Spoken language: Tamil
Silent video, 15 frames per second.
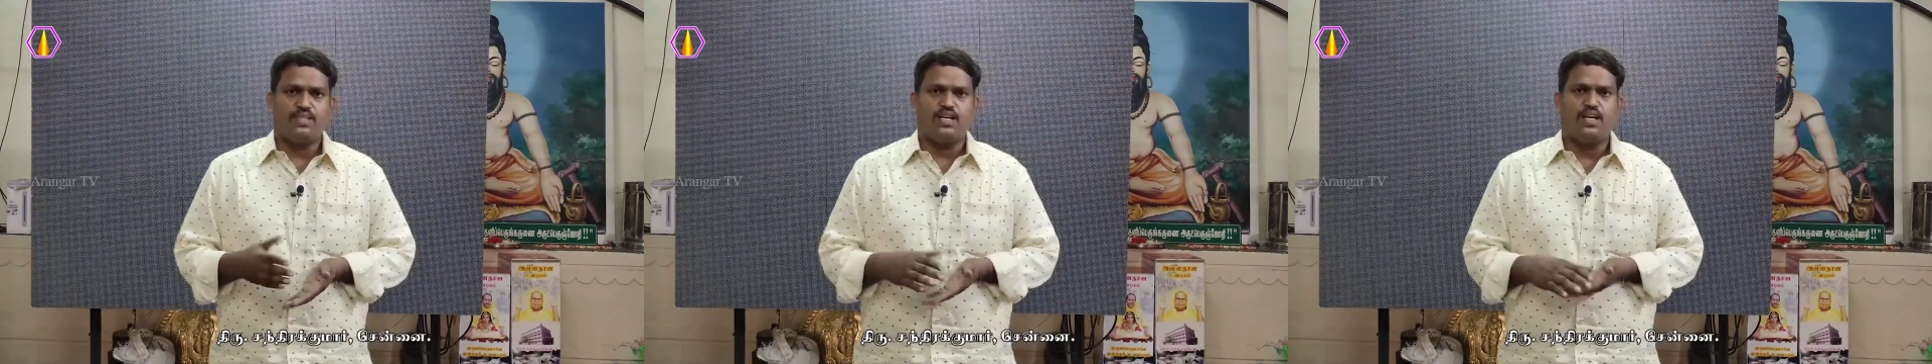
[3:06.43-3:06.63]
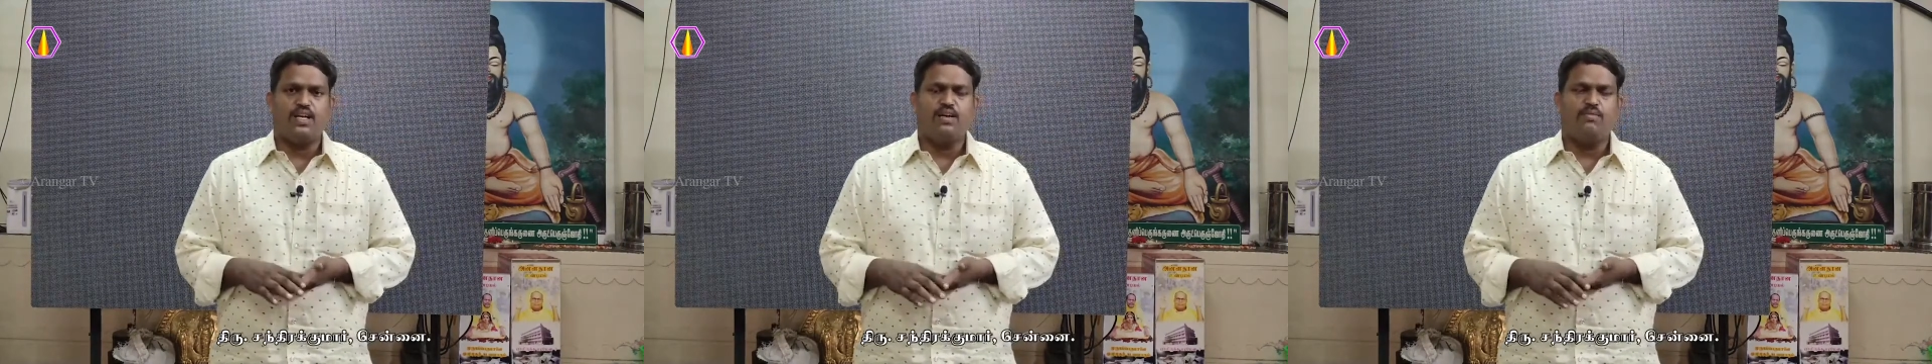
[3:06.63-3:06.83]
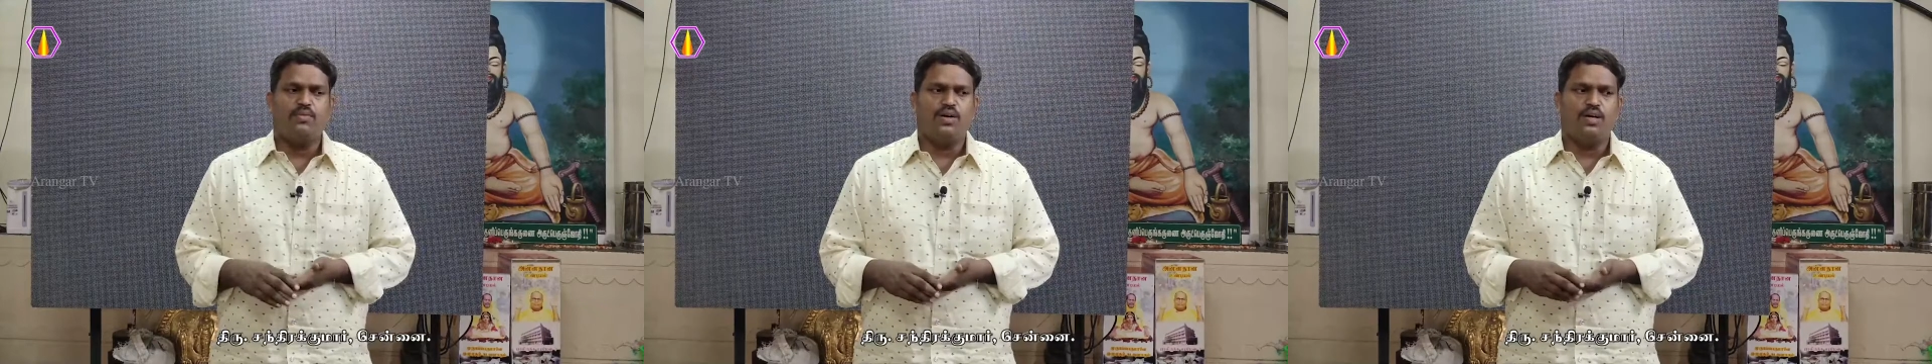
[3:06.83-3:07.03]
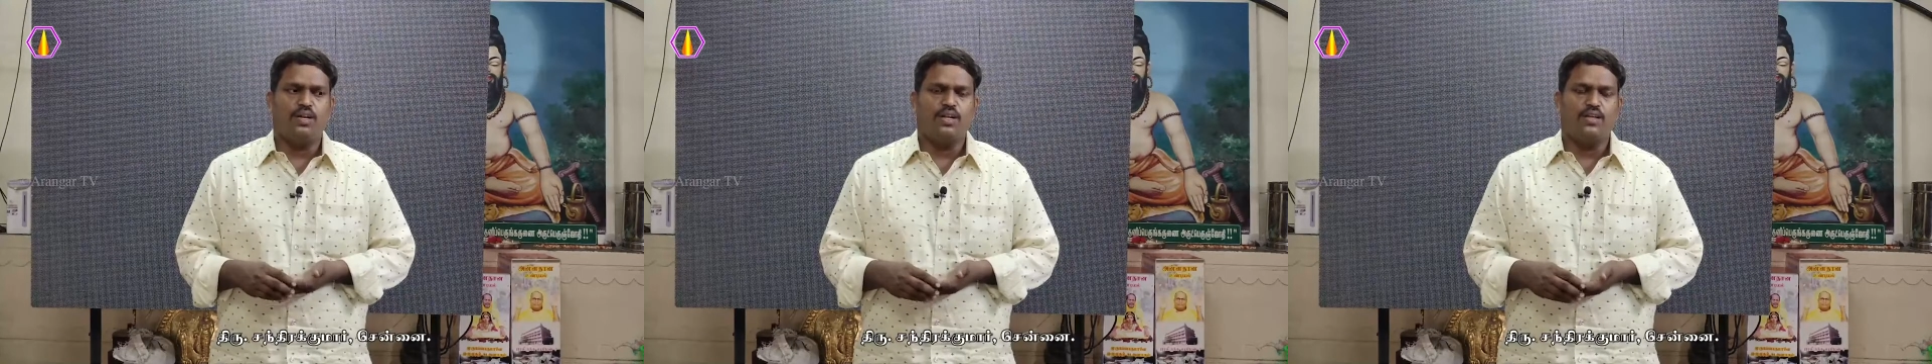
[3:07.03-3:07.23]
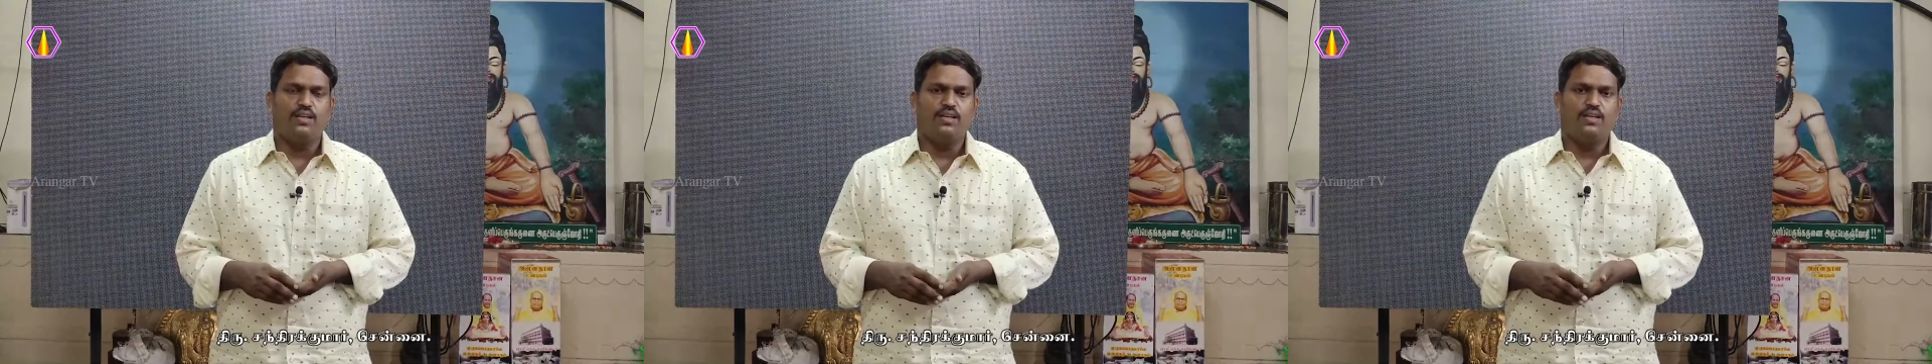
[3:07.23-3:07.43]
தானாக
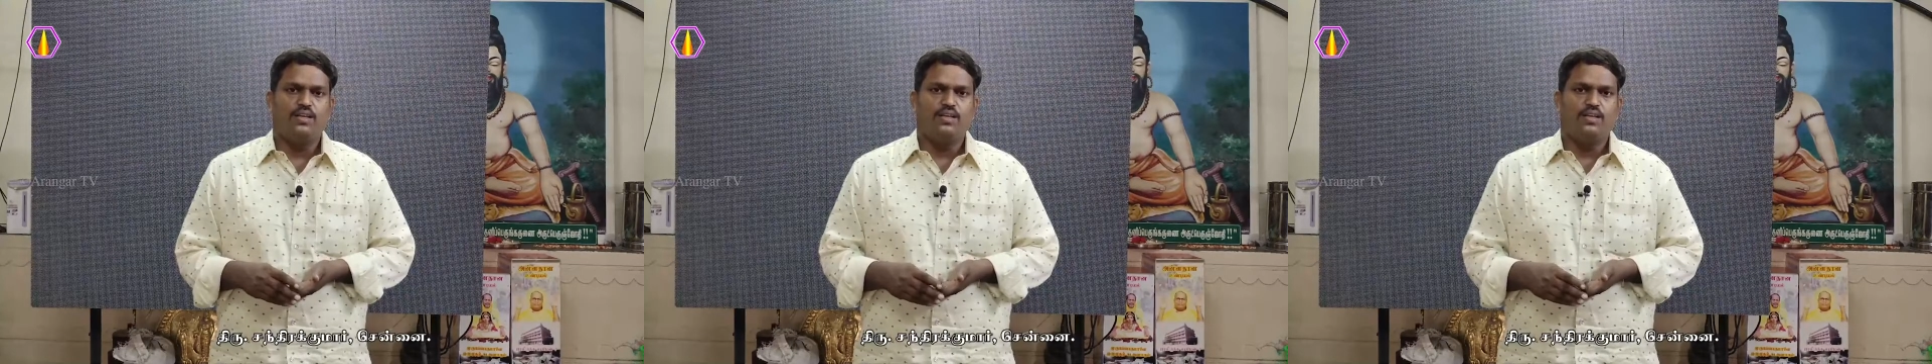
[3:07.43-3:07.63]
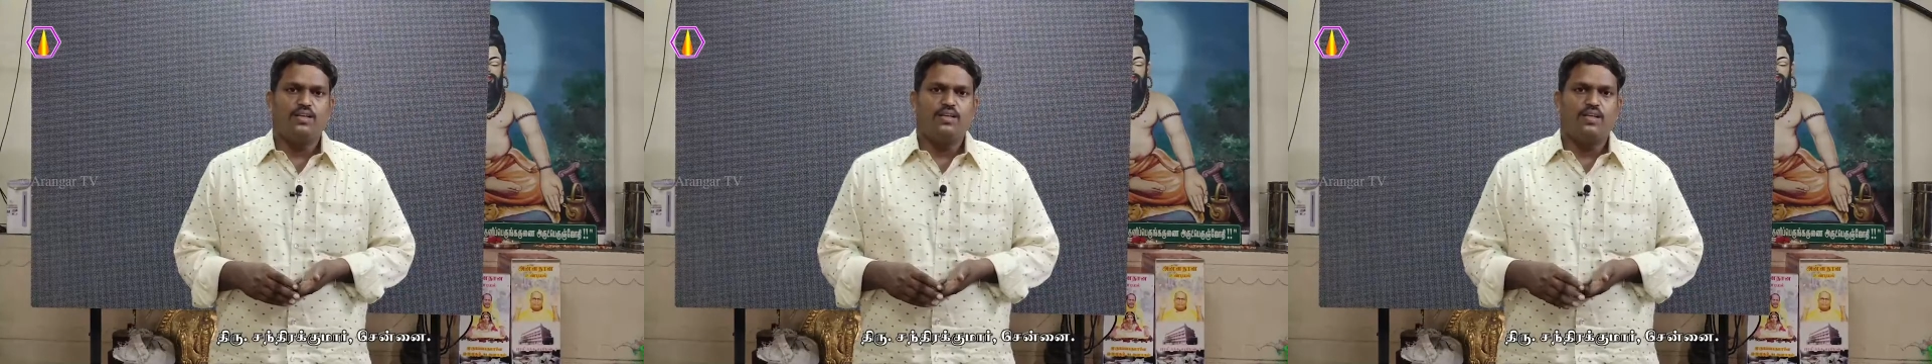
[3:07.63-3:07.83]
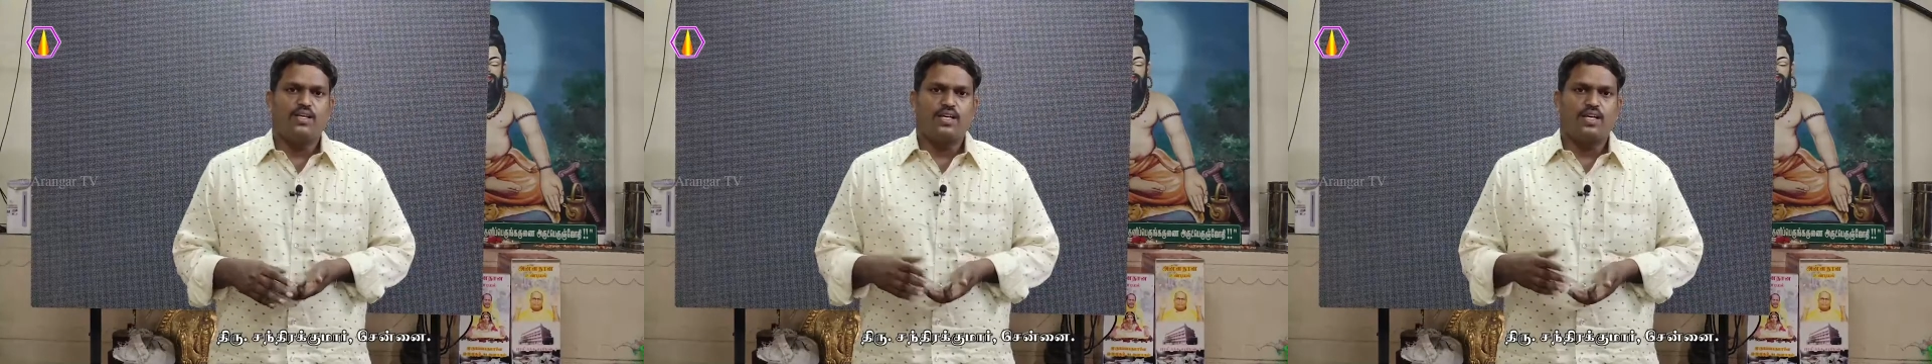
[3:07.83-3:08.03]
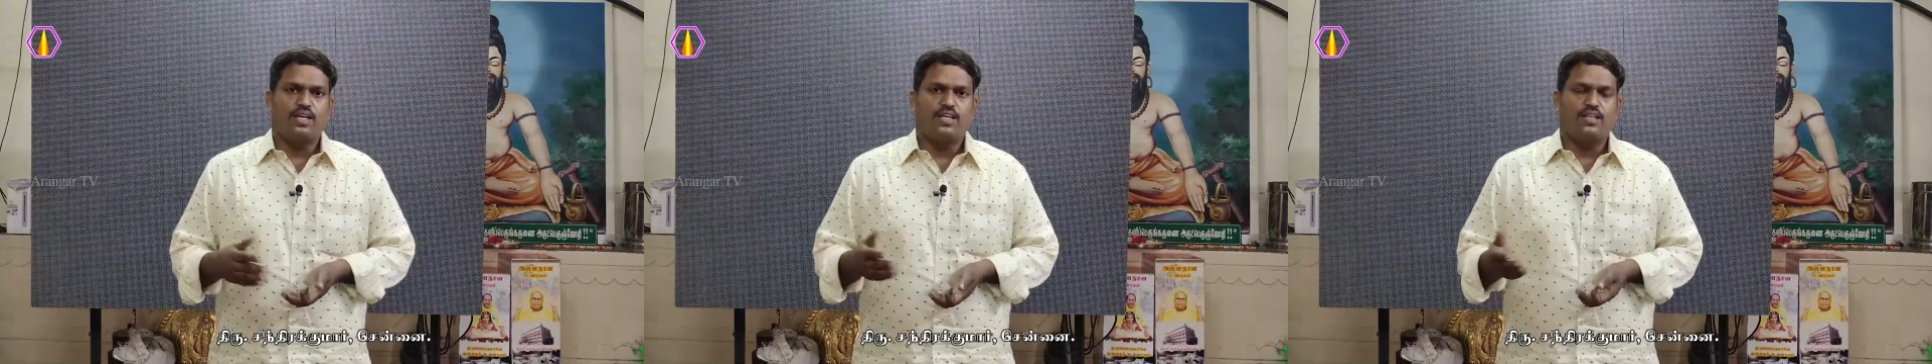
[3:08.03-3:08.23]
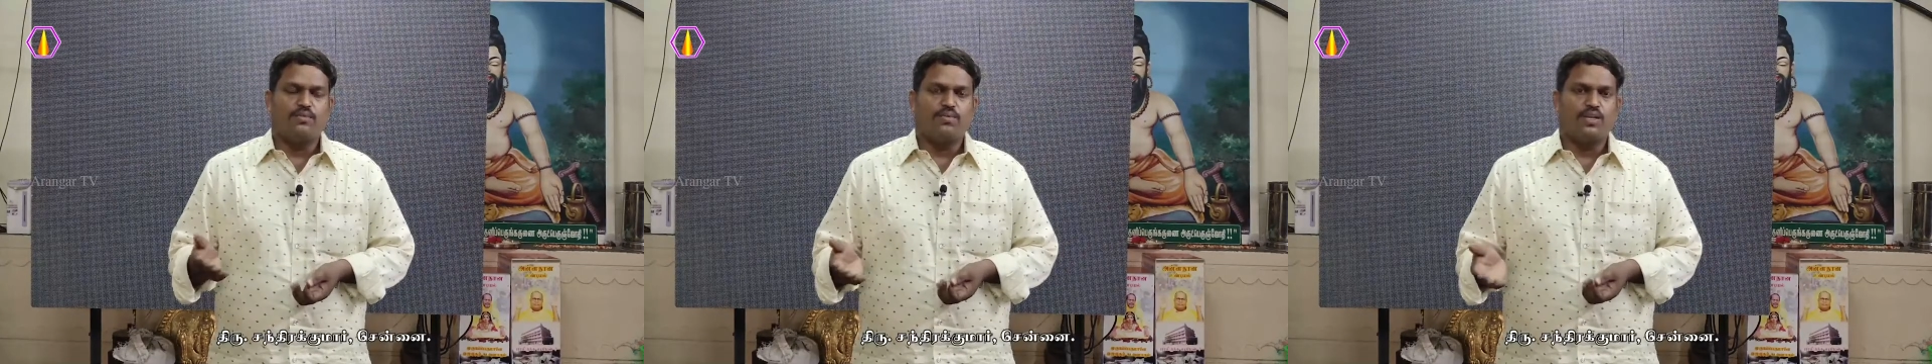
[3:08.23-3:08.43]
மாறி
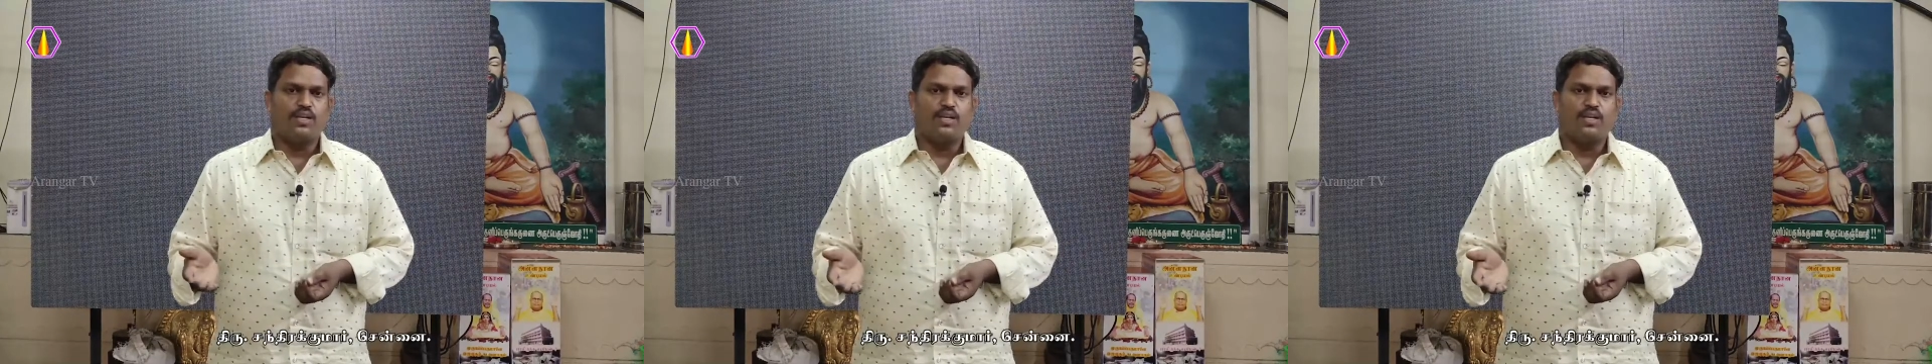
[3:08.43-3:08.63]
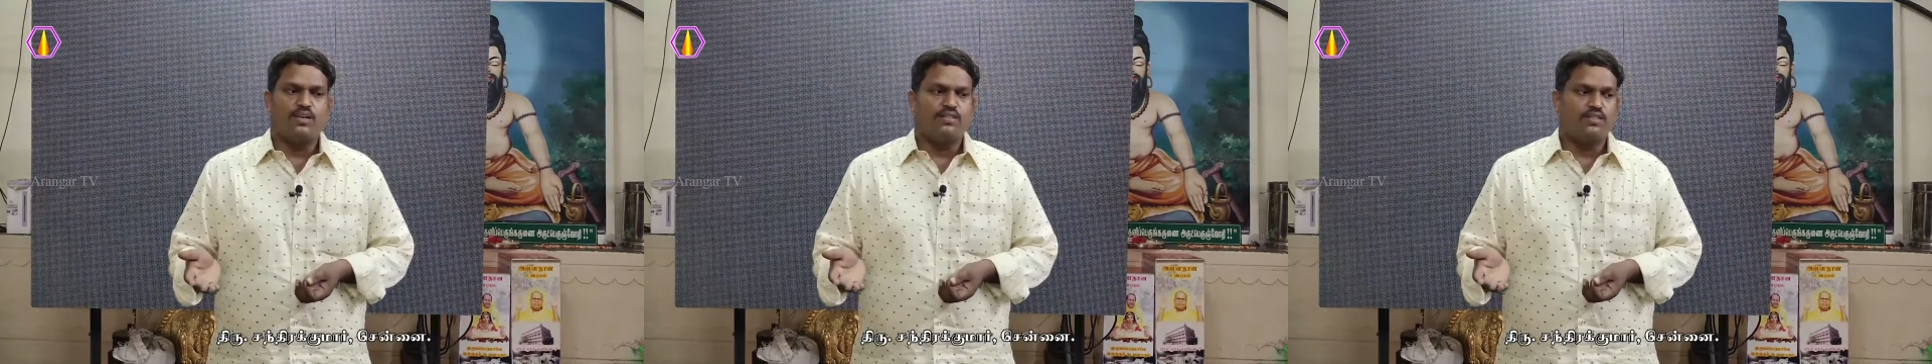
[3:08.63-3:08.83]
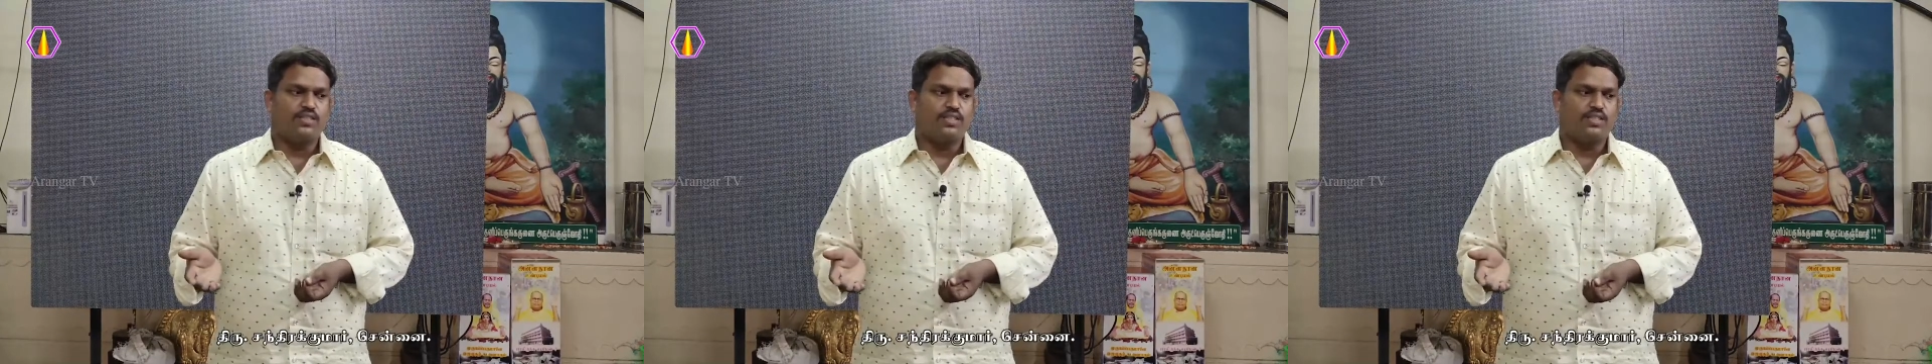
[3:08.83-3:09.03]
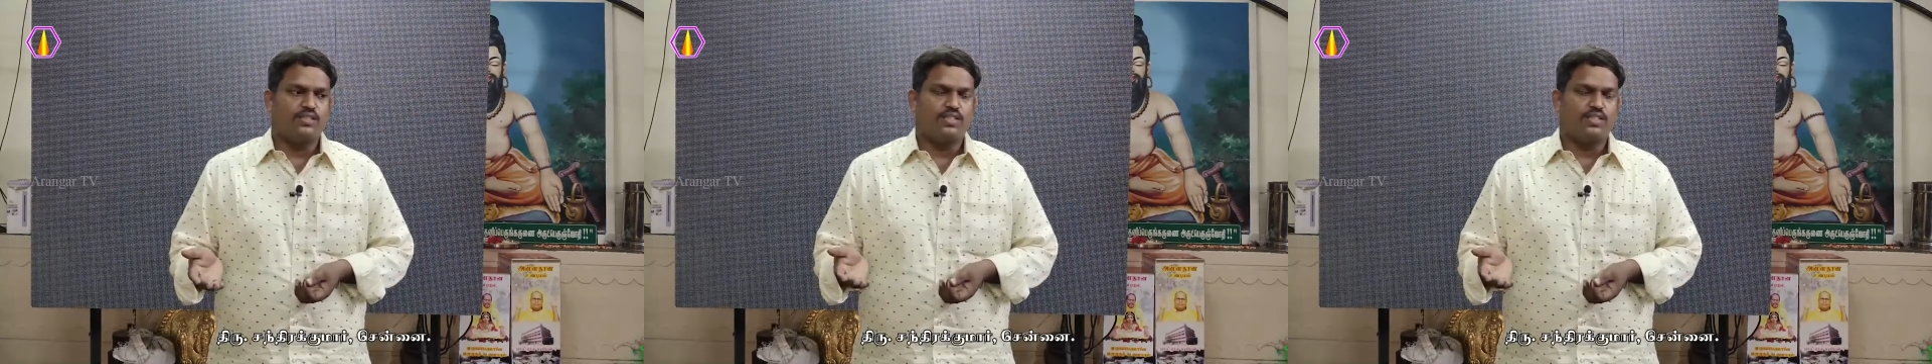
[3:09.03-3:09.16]
ரெண்டாயிரத்தி பதினாலில் வந்து